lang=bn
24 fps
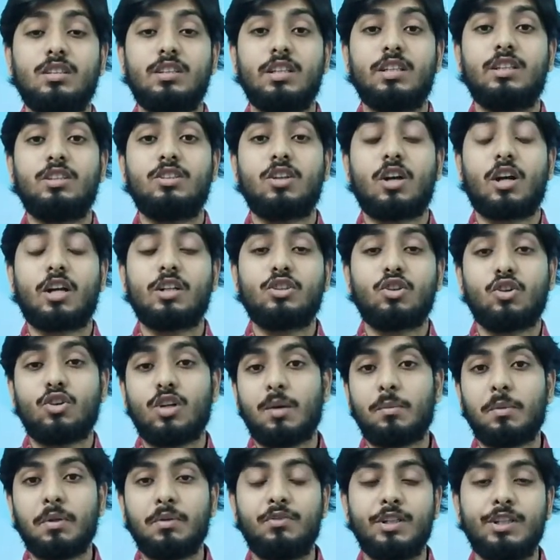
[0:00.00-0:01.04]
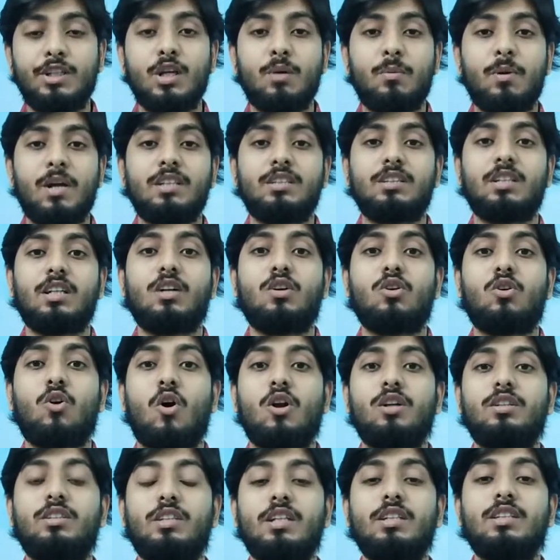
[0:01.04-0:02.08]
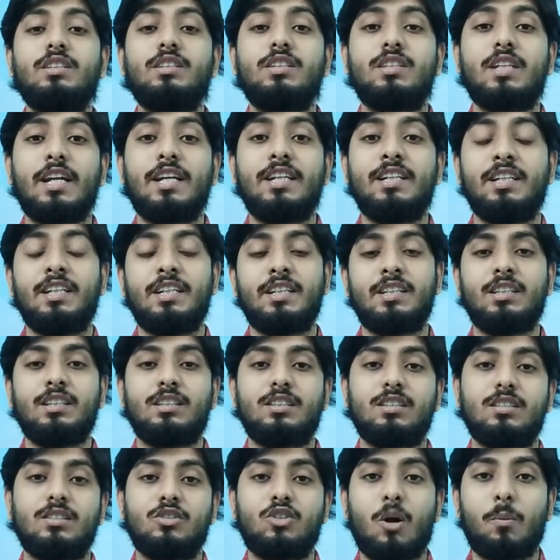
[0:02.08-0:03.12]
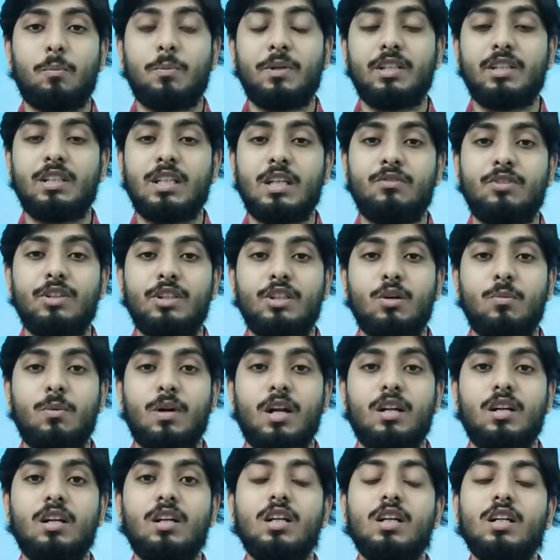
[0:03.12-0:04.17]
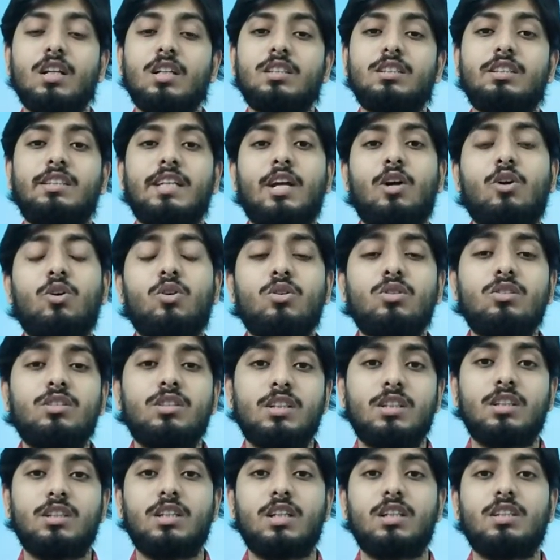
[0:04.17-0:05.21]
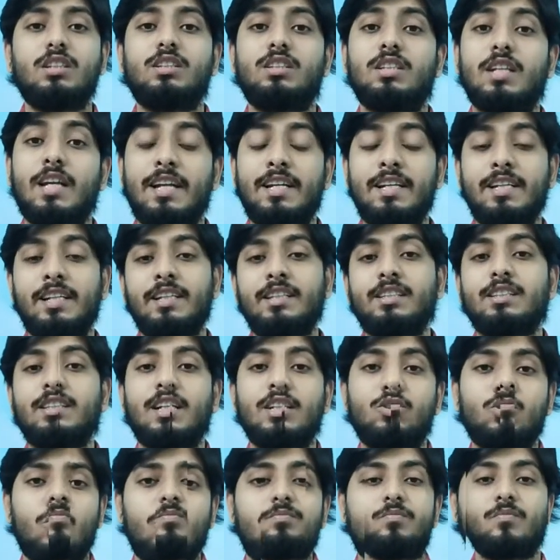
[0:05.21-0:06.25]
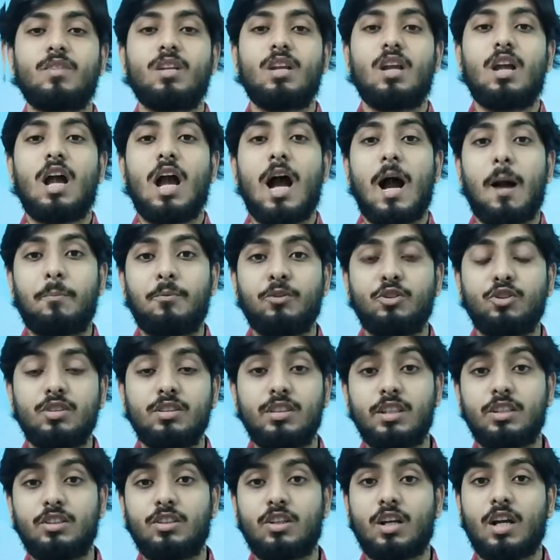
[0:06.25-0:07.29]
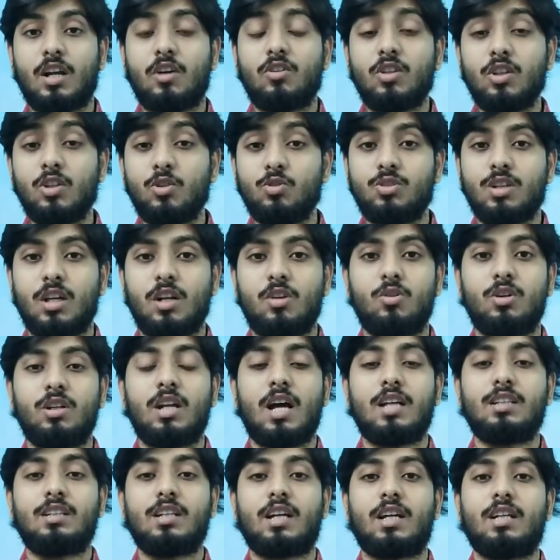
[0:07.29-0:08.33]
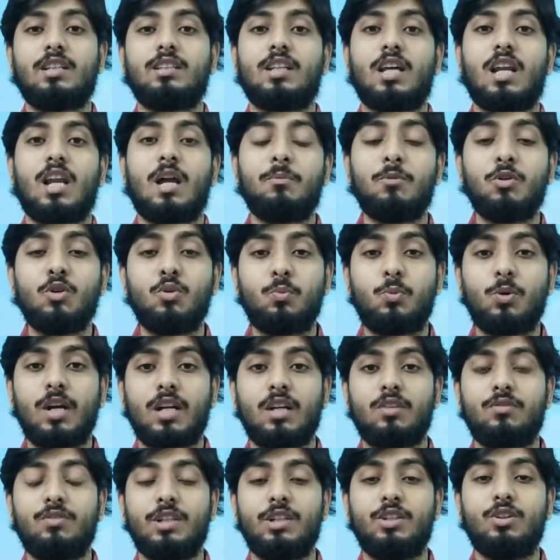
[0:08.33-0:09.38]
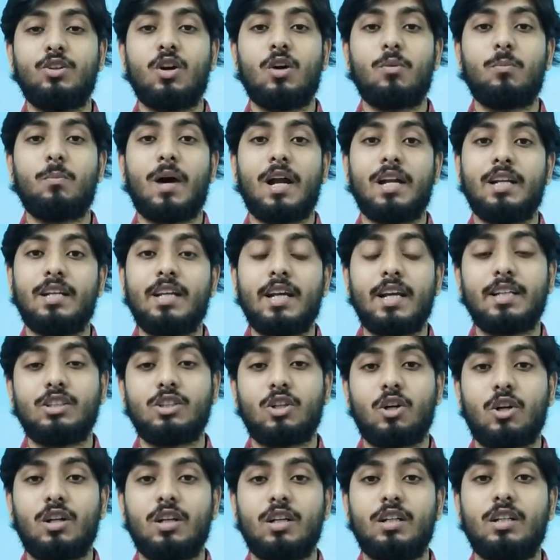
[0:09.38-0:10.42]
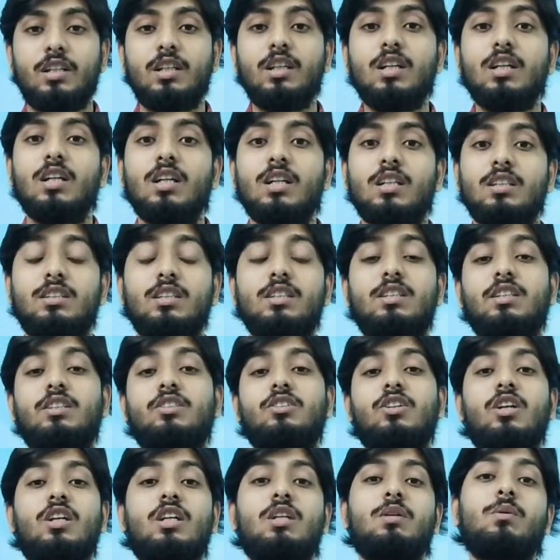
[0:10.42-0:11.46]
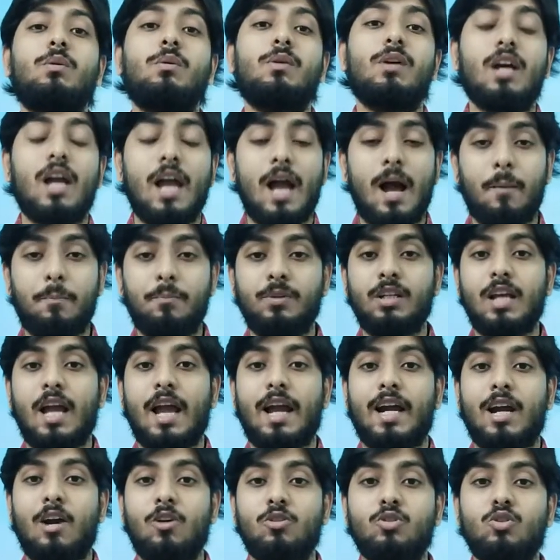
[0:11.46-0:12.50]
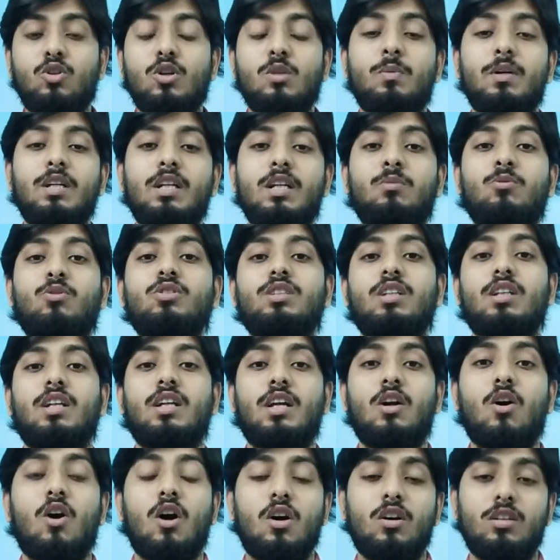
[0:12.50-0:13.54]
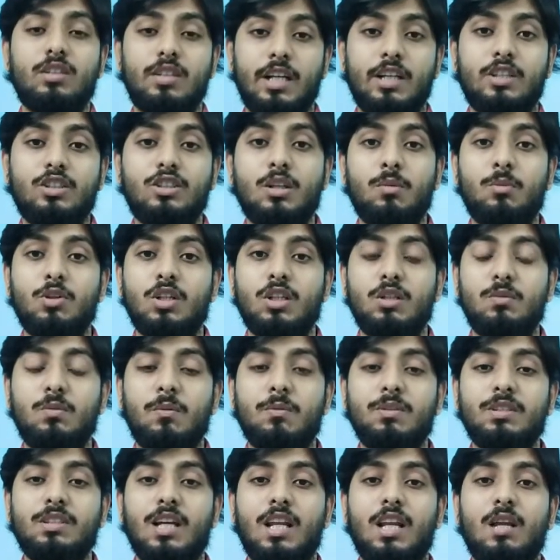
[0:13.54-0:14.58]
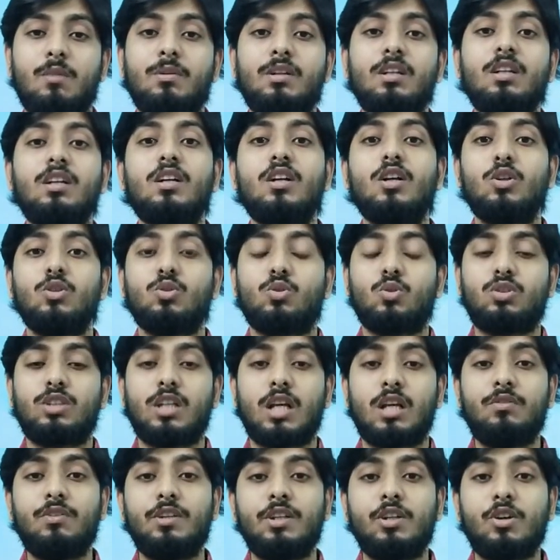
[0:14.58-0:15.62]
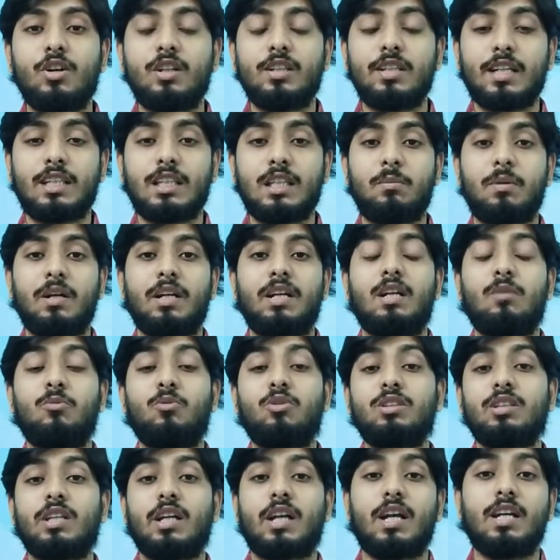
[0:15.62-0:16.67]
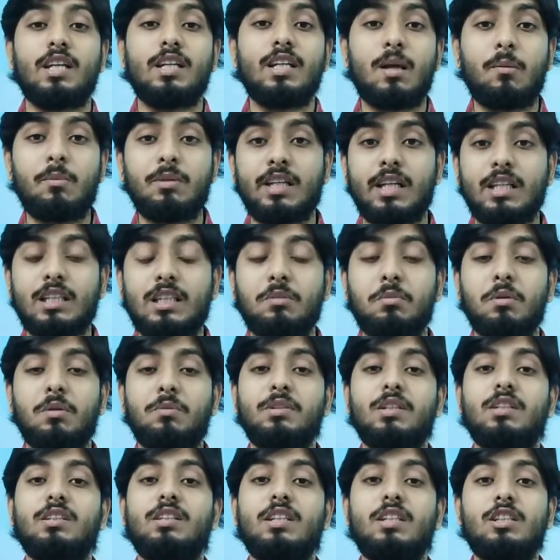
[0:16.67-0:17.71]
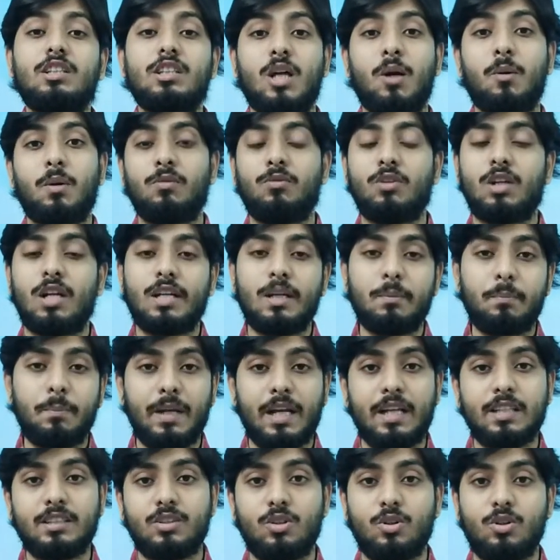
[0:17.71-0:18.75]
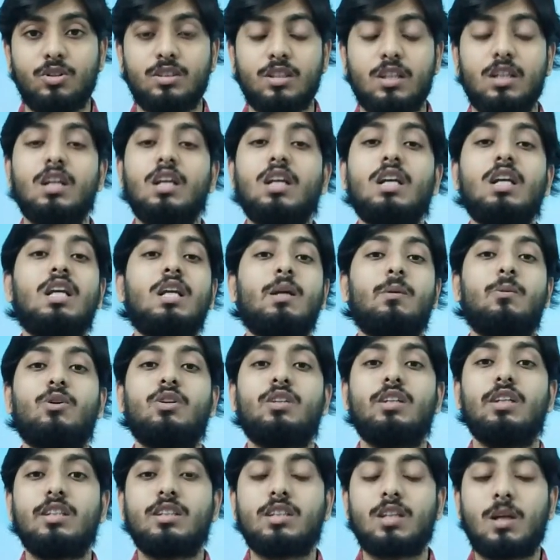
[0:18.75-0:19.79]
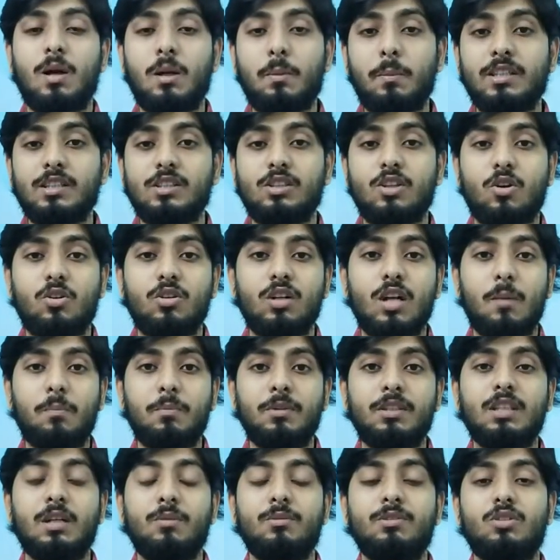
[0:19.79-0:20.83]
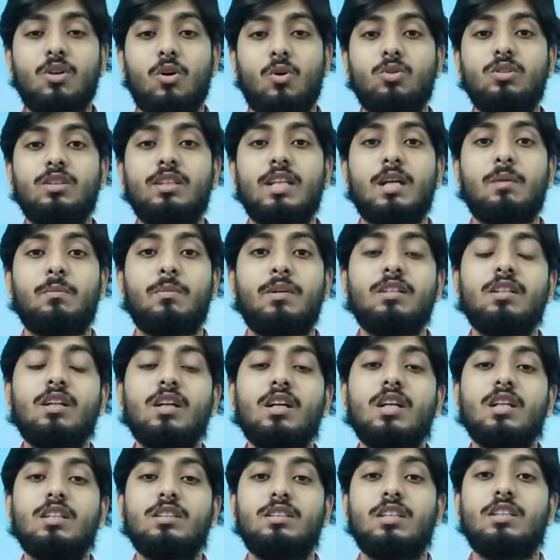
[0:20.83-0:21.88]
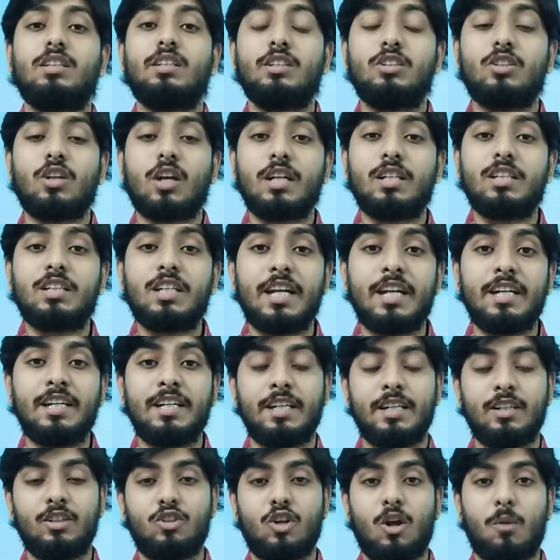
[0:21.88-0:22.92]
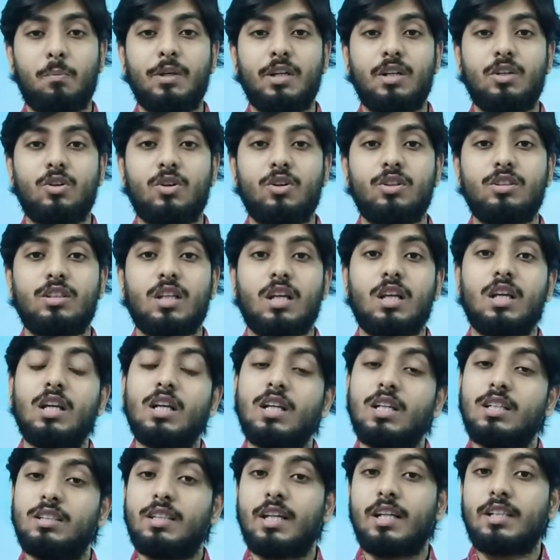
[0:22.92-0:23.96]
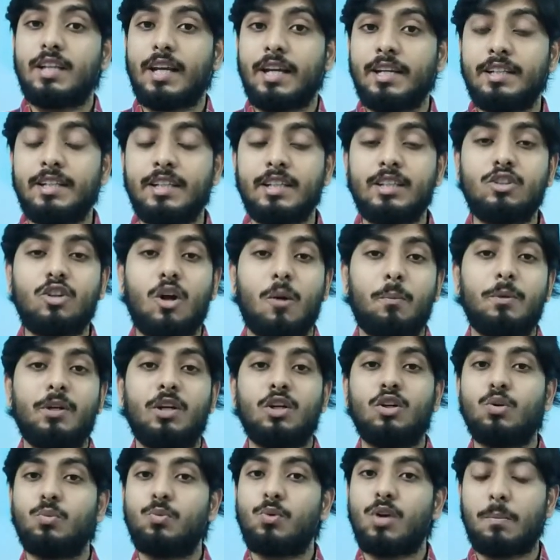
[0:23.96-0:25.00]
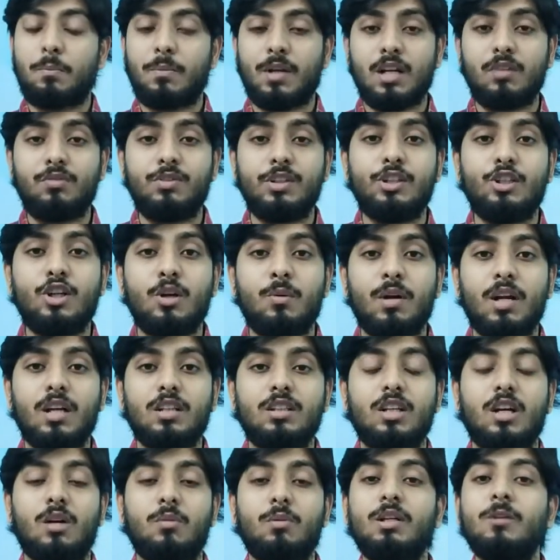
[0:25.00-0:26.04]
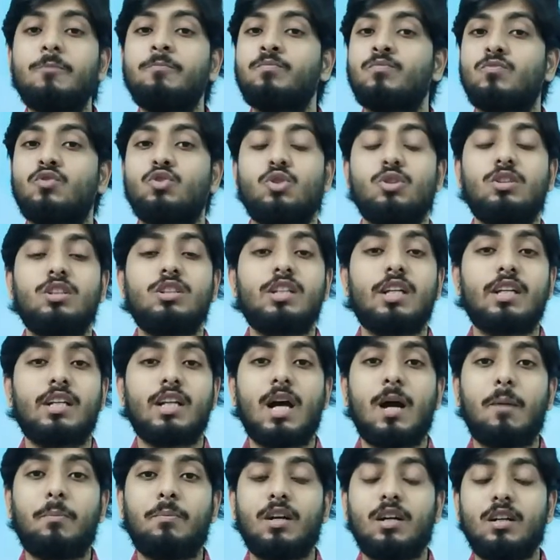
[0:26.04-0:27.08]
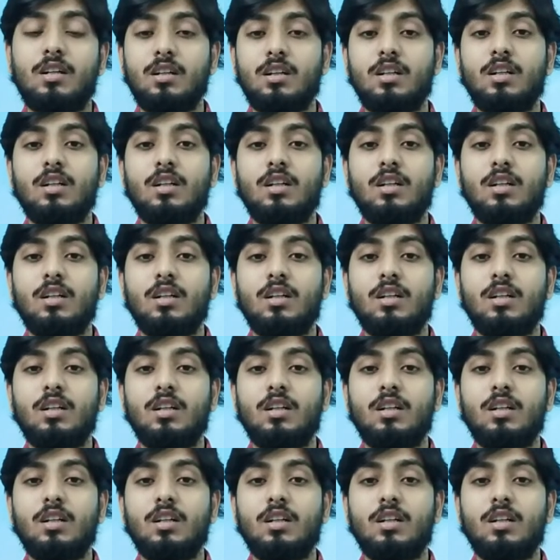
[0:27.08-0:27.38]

টিকটকে যখন আপনি ভিডিও বানান সেটা কন্টেন্ট ট্রেন্ডিং টপিক নিয়ে ভিডিও বানান যে কোনো জিনিসের ট্রেন্ডিং যেটা চলছে আপনি যদি টিকটক এখন ইউজার হয়ে না থাকেন তাহলে আমি উপরে একটা ভিডিও বানিয়ে রেখেছি অলরেডি যে টিকটকে কীভাবে আপনি অ্যাকাউন্ট খুলবেন এবং সেটাকে ডেস্কটপে কীভাবে চালাবেন তো সেই ভিডিওটা দেখতে পারেন এবং সেখানে গিয়ে আমি দেখতে পারবেন যে ডিসকভার বলে একটা পেজ রয়েছে এবং ডিসকভার পেজে যখন আপনি যাবেন তখন দেখবেন যে টিকটকে ট্রেন্ডিং টপিক রয়েছে সেই ট্রেন্ডিং টপিকের উপর আপনাকে ভিডিও বানাতে হবে যদি সেটা আপনার